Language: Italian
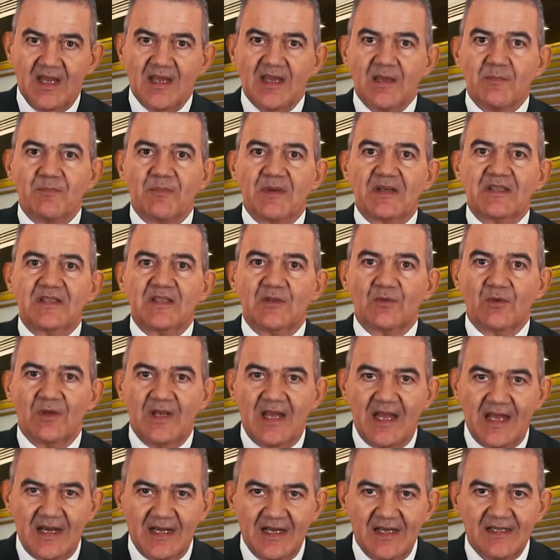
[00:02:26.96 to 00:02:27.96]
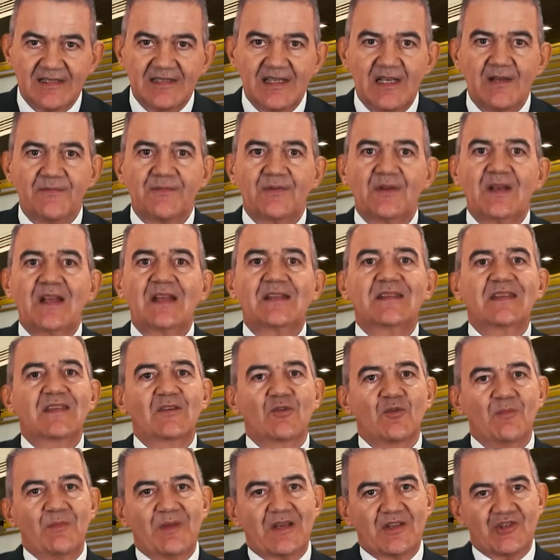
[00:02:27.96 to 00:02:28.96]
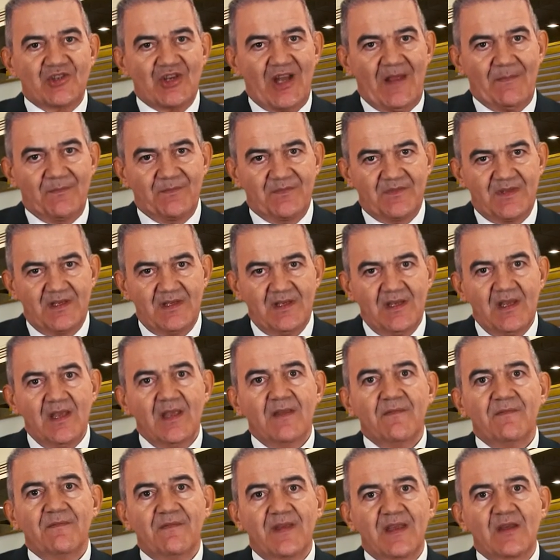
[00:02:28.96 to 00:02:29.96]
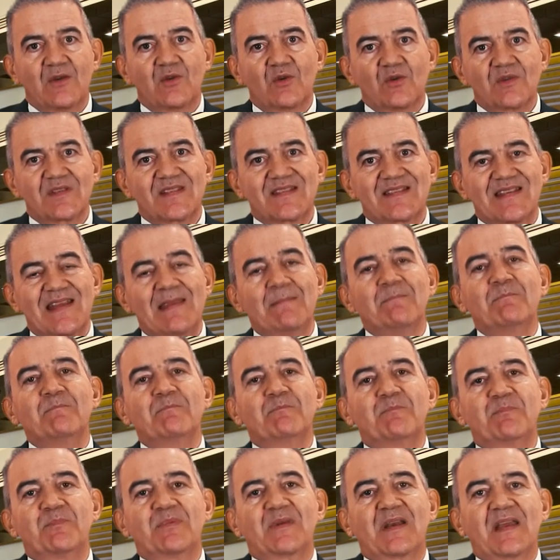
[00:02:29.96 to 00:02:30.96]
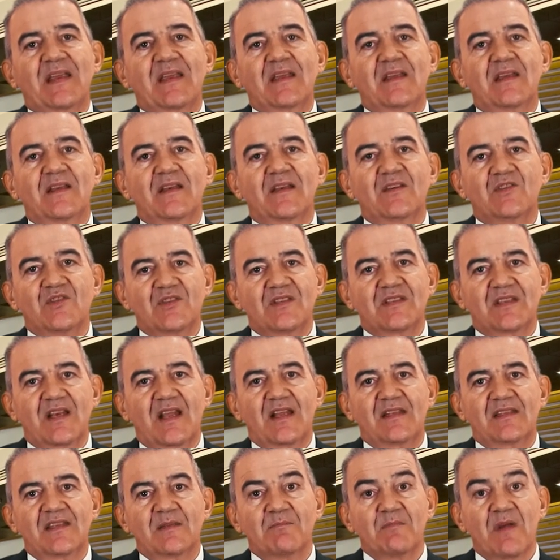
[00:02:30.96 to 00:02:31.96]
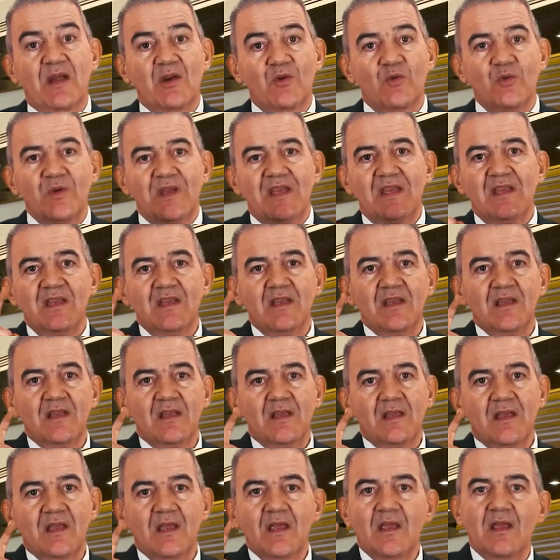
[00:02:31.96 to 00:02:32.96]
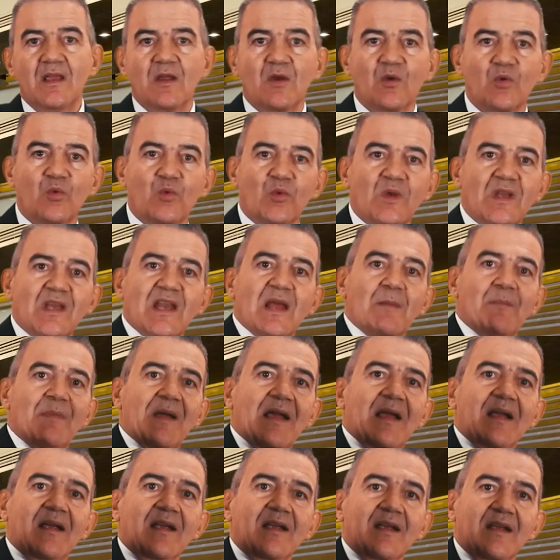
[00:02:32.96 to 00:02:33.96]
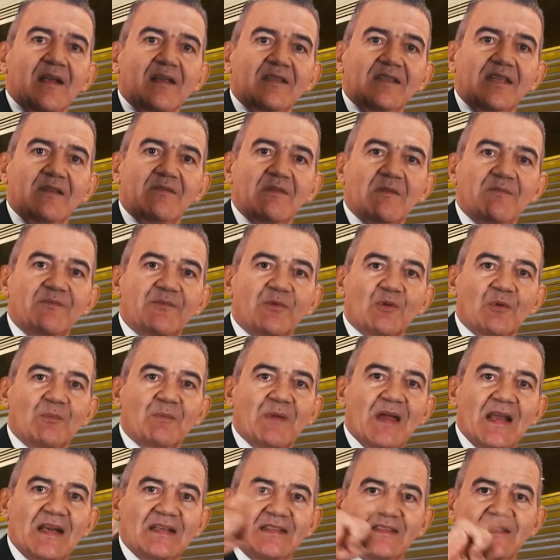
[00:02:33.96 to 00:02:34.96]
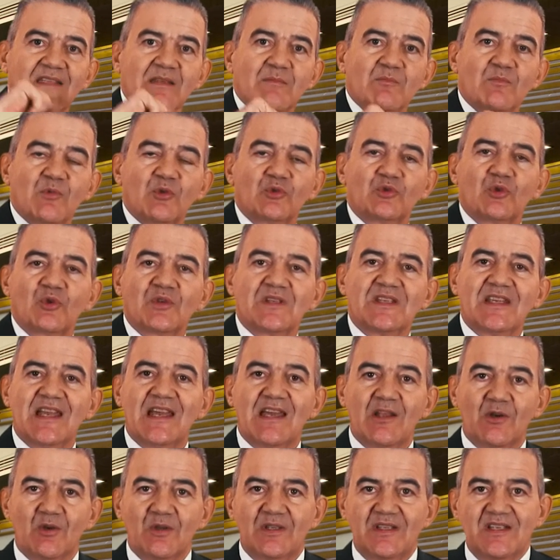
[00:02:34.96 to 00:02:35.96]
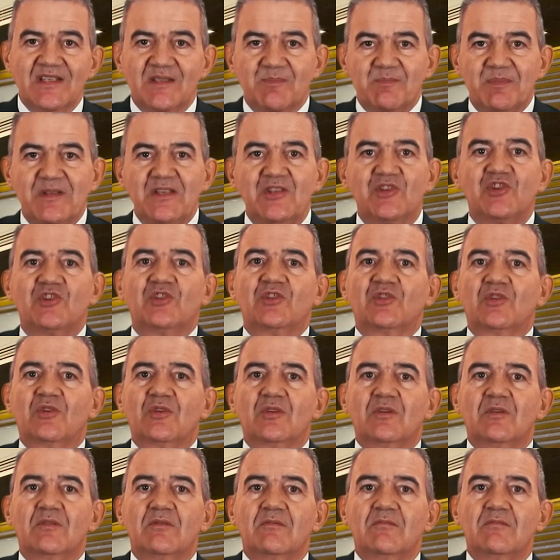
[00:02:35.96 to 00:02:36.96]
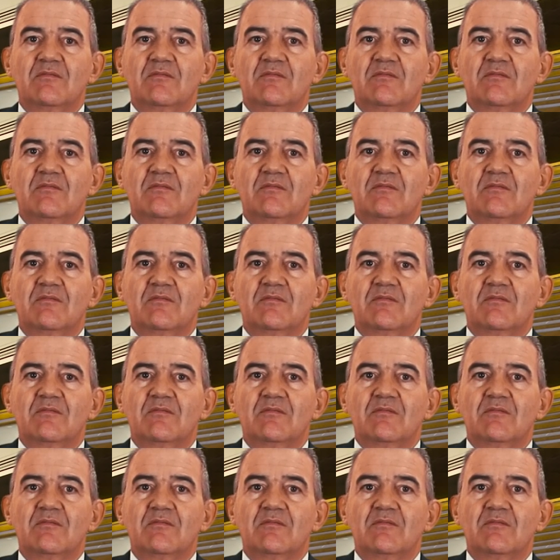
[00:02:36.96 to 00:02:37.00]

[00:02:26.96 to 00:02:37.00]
In particolare le telefonate ai commercianti vengono sempre registrate, ma qui, qui la banca deve informarti in modo chiaro e esplicito